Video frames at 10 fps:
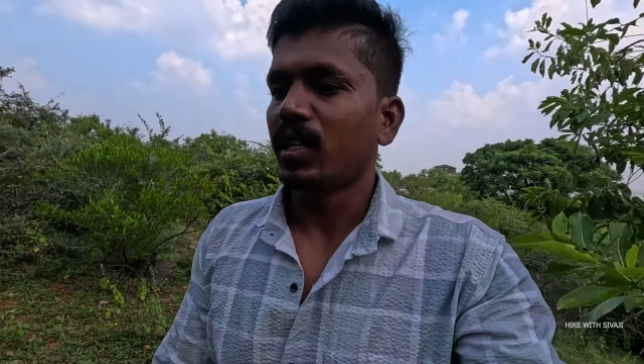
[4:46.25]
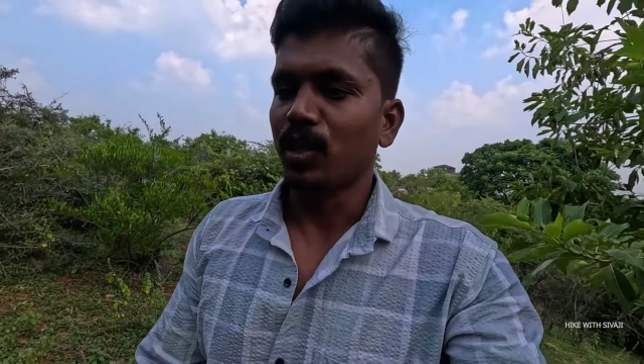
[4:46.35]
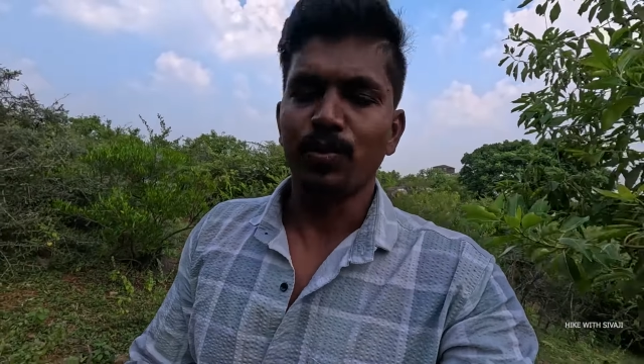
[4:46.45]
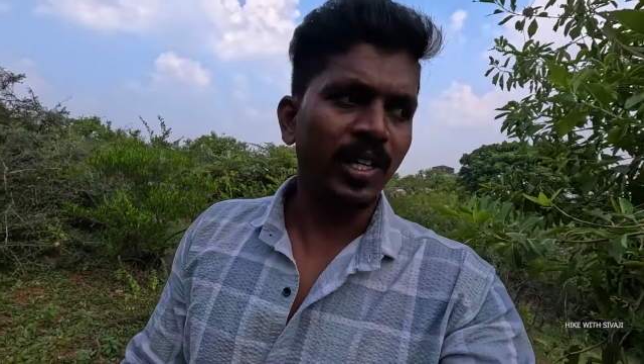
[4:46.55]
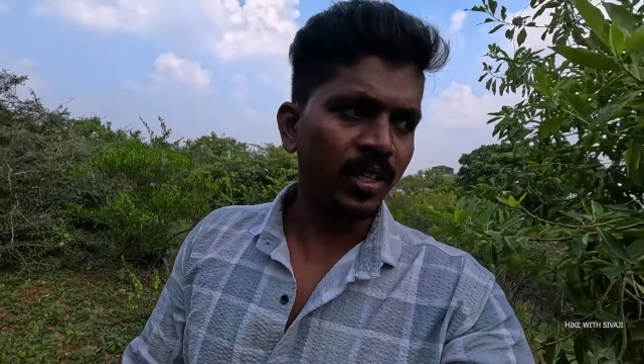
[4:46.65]

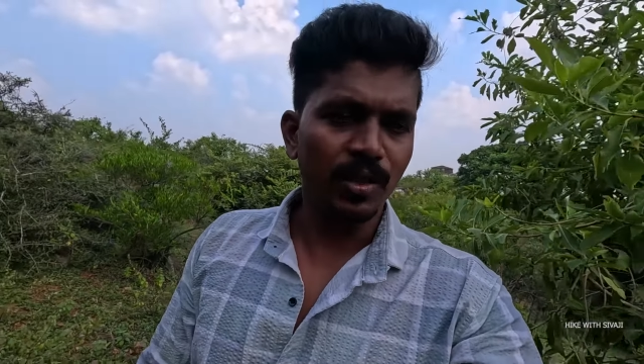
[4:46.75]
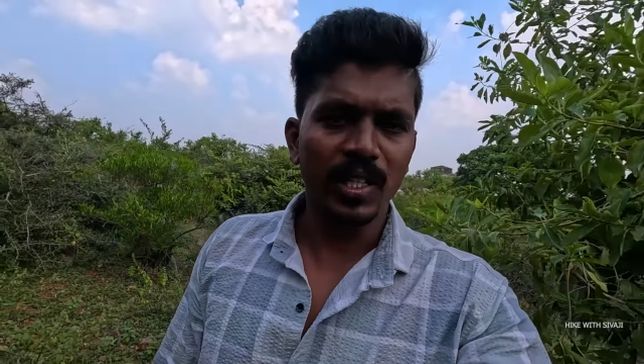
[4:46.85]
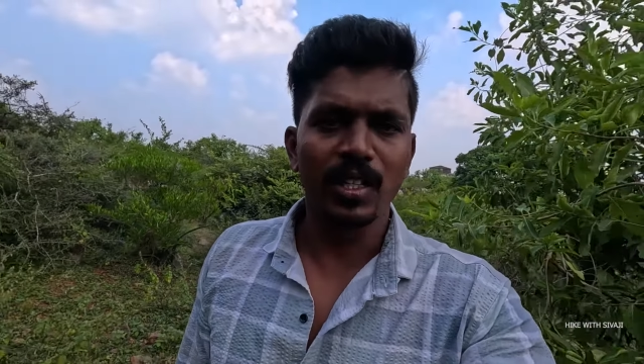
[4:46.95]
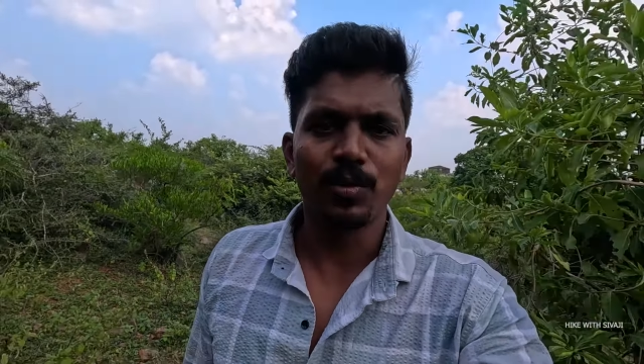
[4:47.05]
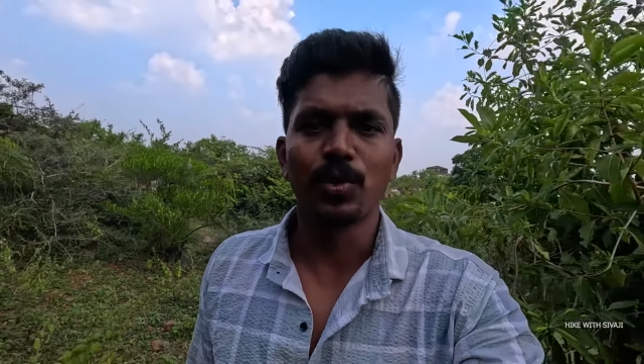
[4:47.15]
அந்த பாதை
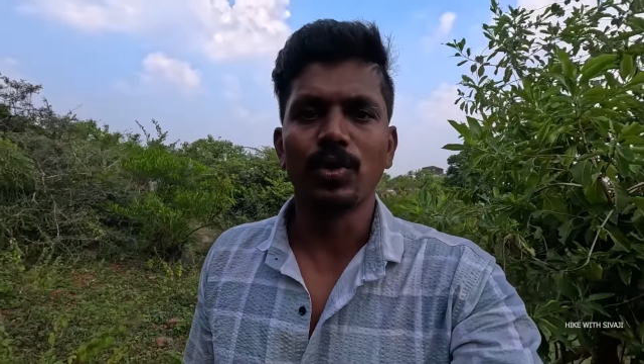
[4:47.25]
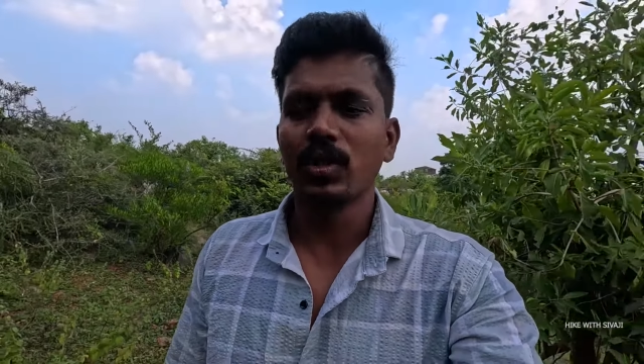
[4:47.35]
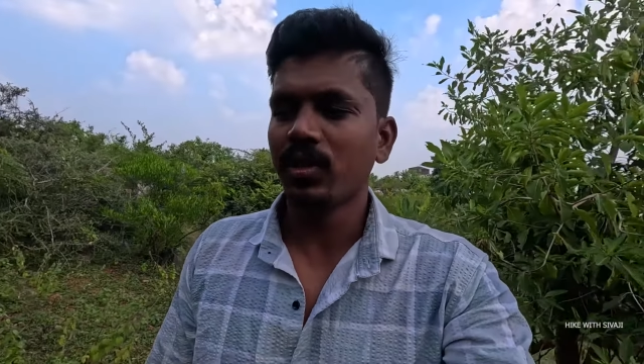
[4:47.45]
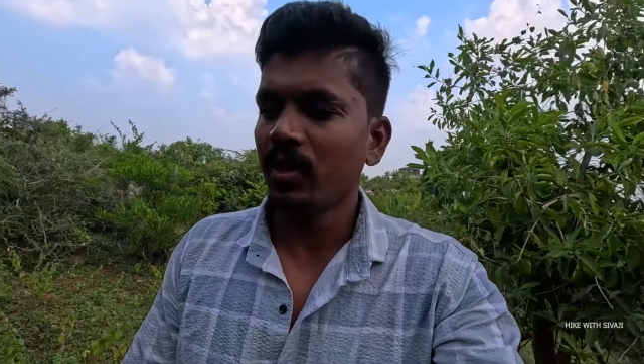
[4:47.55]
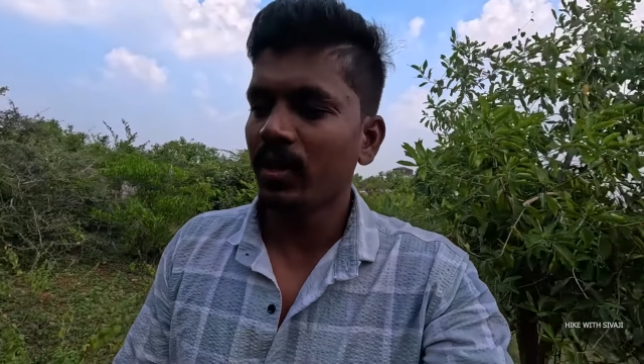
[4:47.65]
வழியாக தான்
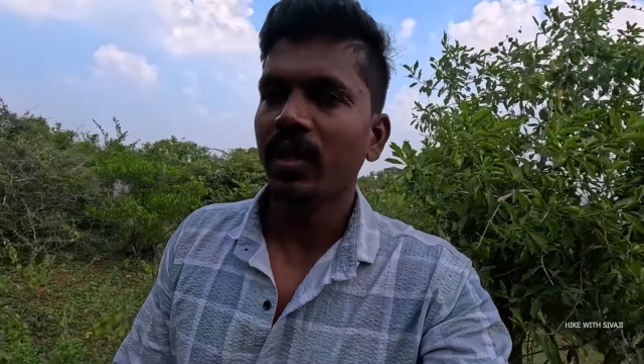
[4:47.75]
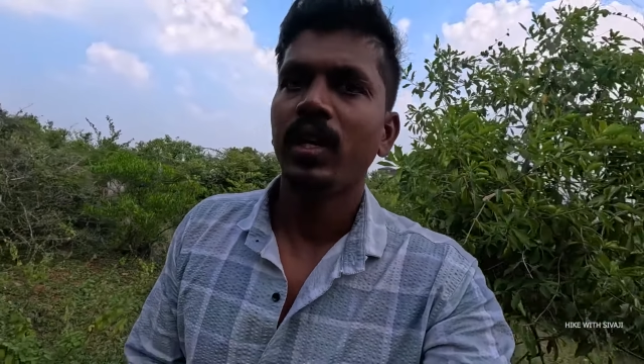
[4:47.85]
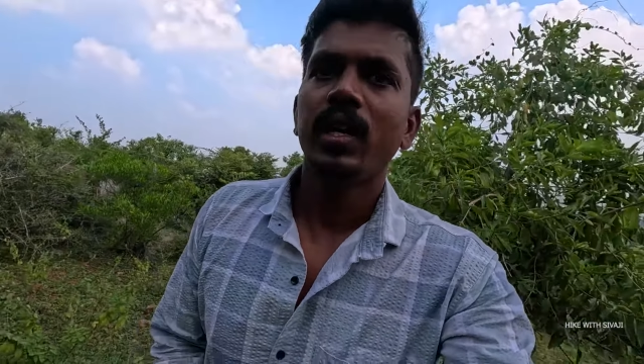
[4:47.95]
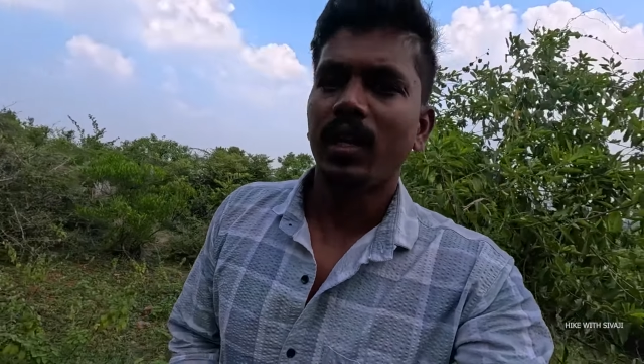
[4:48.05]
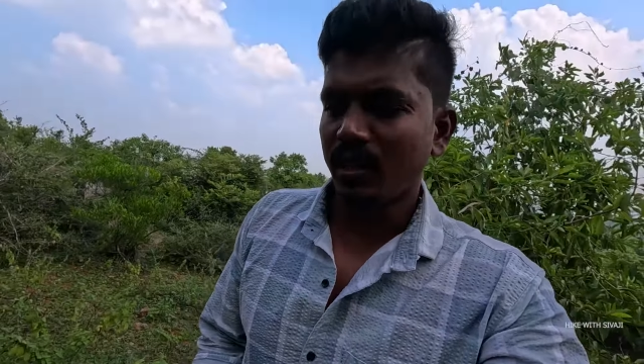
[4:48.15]
போகணும்
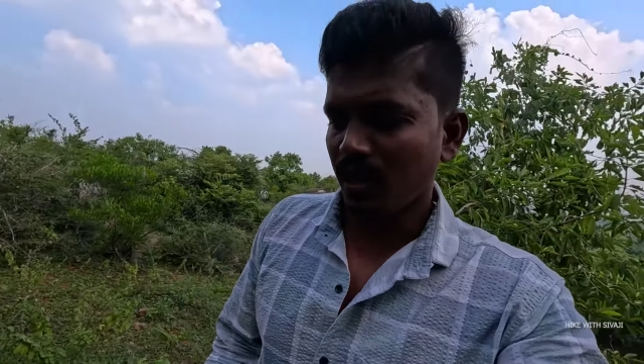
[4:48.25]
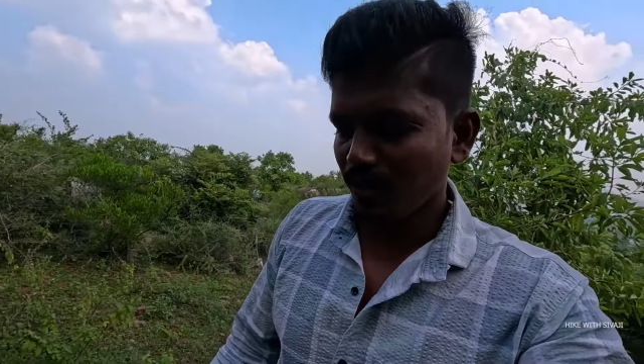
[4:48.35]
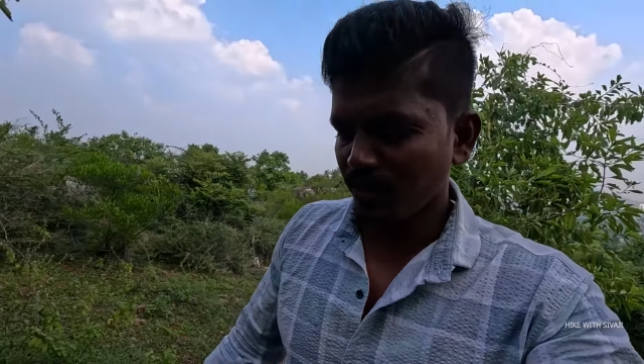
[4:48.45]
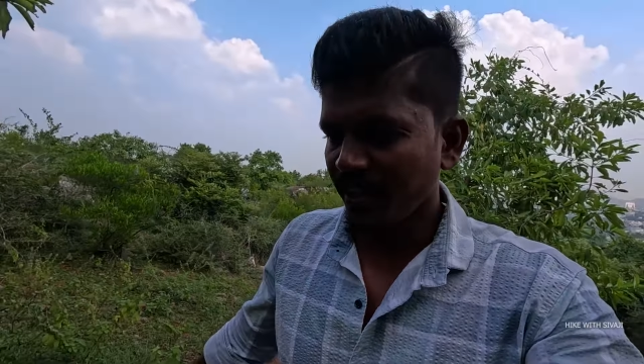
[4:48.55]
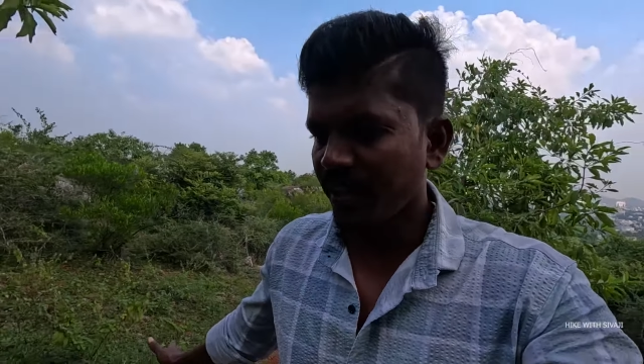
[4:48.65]
அது
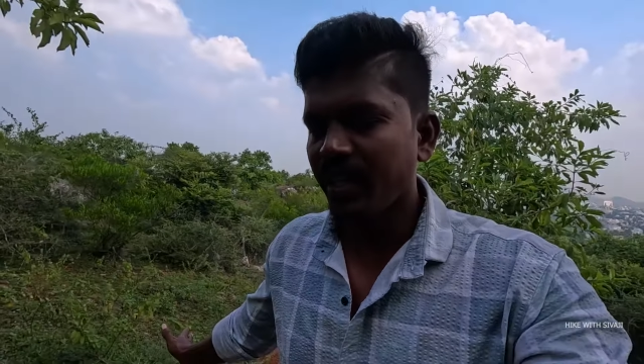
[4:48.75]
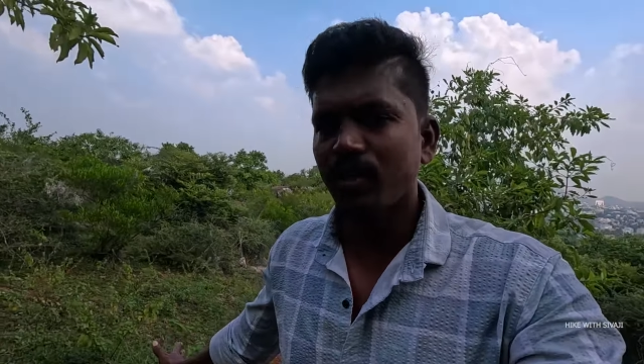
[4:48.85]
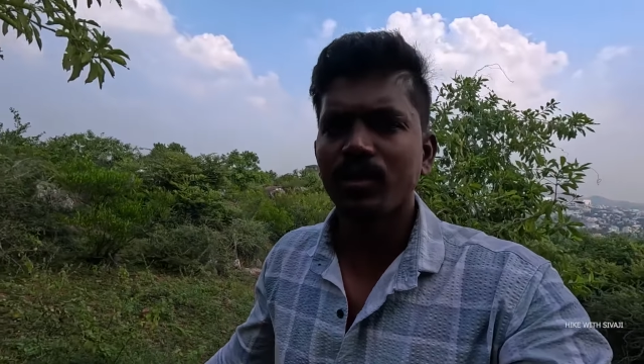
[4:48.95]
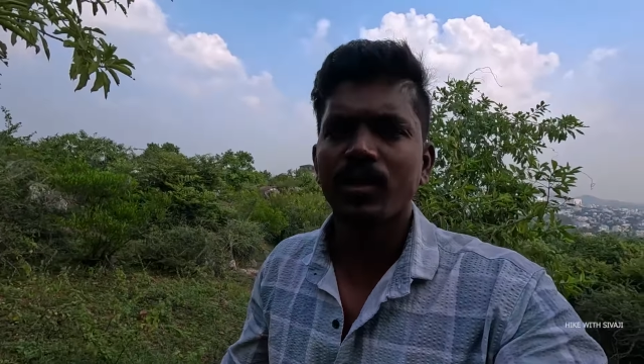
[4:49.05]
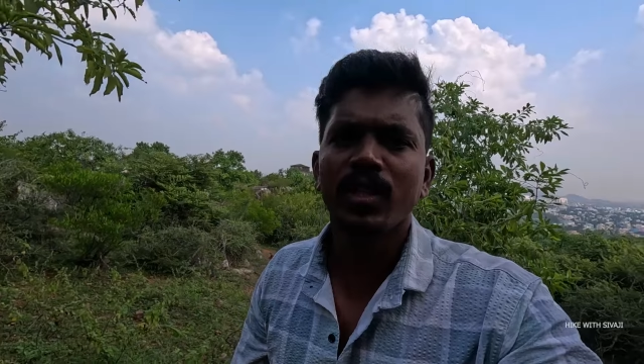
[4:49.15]
இல்லாமல் நிறையா
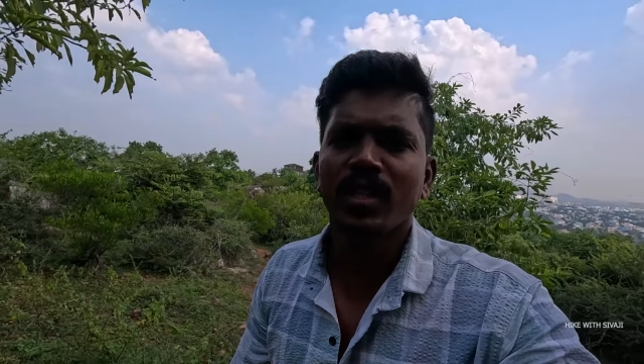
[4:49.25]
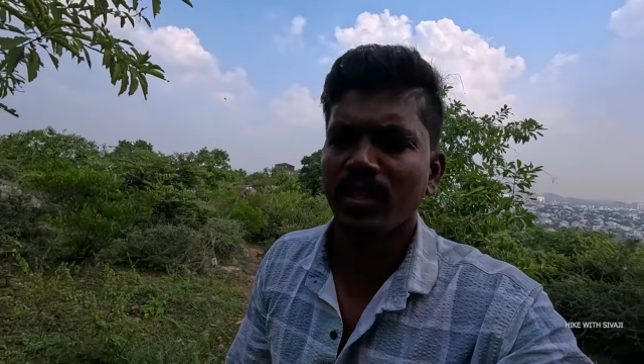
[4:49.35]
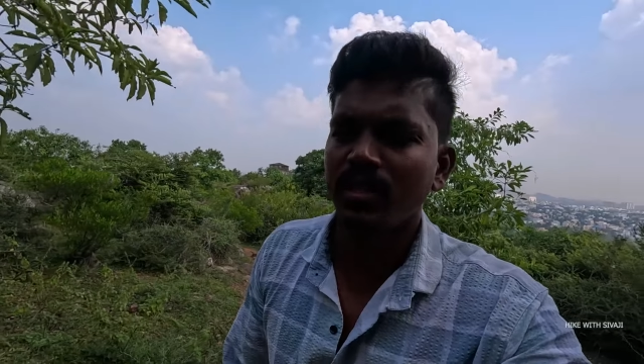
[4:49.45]
வந்து